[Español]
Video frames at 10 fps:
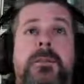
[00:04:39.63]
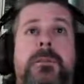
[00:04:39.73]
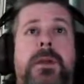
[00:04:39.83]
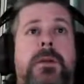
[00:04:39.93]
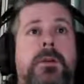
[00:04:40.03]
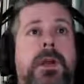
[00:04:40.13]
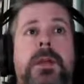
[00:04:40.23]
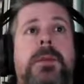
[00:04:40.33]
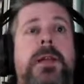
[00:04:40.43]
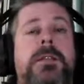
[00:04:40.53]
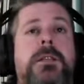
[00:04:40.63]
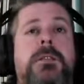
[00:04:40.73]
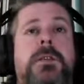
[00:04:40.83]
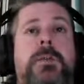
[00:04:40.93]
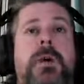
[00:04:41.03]
pero con animales
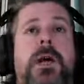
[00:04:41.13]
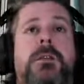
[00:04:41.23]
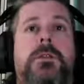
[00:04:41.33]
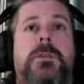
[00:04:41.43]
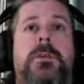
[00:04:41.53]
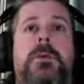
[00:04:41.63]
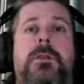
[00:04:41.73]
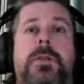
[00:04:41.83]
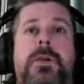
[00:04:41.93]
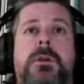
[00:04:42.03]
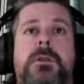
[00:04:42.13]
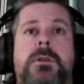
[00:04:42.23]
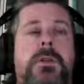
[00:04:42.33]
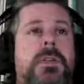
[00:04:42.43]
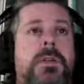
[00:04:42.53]
antropomórficos,
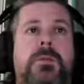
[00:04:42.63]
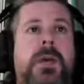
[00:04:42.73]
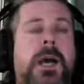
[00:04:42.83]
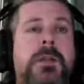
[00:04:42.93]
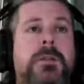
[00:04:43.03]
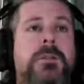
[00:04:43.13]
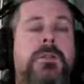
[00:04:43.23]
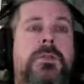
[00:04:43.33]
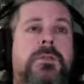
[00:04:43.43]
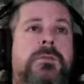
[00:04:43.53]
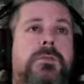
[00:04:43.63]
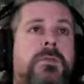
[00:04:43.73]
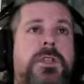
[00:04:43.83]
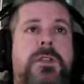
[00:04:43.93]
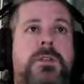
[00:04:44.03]
dibujados con
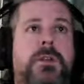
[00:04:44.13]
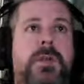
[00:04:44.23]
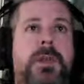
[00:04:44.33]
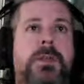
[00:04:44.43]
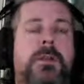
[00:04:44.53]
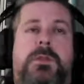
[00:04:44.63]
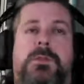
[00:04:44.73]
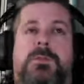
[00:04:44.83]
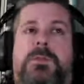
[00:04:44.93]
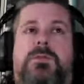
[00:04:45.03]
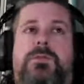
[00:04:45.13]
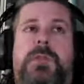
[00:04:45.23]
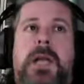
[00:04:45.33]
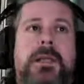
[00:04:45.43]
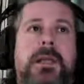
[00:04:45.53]
mucha solvencia. es un
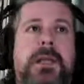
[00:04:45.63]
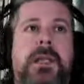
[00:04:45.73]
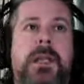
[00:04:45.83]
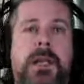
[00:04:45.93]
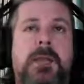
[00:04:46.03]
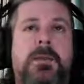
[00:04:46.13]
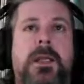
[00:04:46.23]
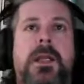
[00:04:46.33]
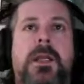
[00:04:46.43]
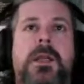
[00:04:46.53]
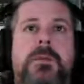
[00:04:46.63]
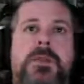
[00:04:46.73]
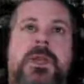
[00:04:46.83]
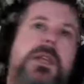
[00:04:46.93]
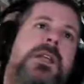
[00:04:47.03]
arte increíble.
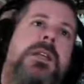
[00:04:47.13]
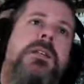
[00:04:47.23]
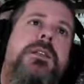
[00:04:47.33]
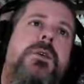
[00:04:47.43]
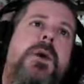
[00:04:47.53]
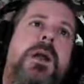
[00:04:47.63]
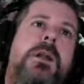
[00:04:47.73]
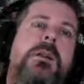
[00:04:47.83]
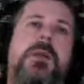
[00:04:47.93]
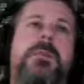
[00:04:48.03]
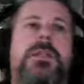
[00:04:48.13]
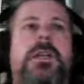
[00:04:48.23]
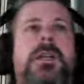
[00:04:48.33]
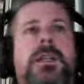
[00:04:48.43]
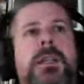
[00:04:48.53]
Pues aquí es igual, lo que pasa
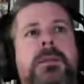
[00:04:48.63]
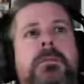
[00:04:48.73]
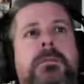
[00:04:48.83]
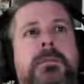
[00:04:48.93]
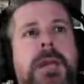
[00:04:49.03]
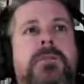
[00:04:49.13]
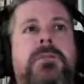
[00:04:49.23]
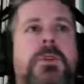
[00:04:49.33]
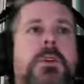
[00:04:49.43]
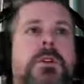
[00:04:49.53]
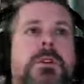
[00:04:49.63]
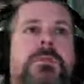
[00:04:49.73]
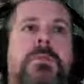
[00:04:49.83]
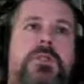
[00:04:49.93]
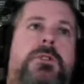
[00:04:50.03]
es que tiene más humor,
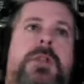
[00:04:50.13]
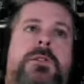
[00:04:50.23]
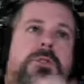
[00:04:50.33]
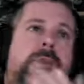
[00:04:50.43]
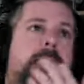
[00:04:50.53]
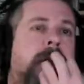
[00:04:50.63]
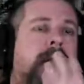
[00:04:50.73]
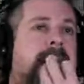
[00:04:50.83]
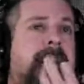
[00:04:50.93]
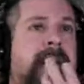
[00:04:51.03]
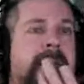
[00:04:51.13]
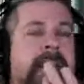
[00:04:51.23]
mucho más humor que,